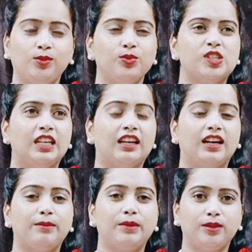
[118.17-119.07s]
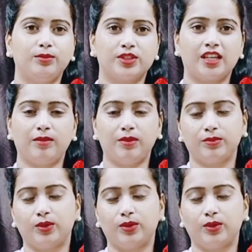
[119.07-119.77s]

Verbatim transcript: मुझे लगा मतलब उस टाइम हम